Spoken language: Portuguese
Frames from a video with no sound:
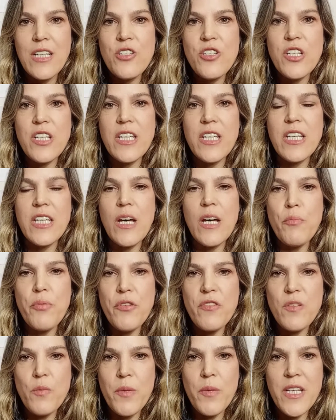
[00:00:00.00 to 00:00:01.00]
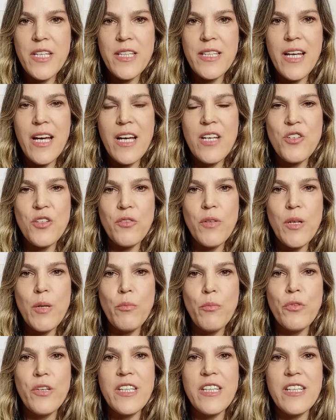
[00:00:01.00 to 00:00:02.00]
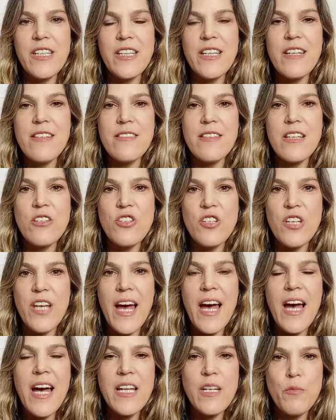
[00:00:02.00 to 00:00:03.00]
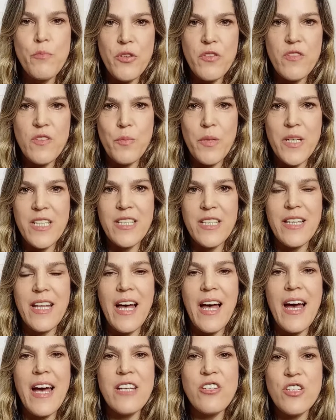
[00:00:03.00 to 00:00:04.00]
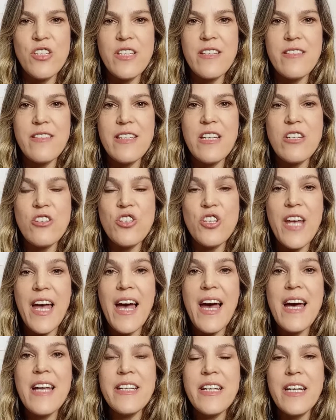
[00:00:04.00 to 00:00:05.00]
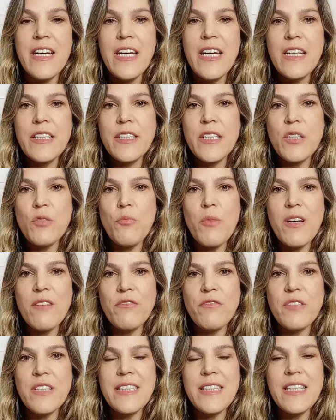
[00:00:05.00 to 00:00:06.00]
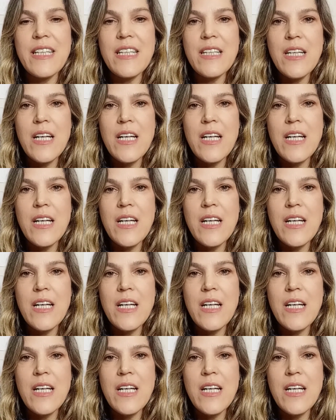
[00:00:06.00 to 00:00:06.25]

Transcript: de que a prosperidade não é boa, que desejar a prosperidade, desejar ter uma vida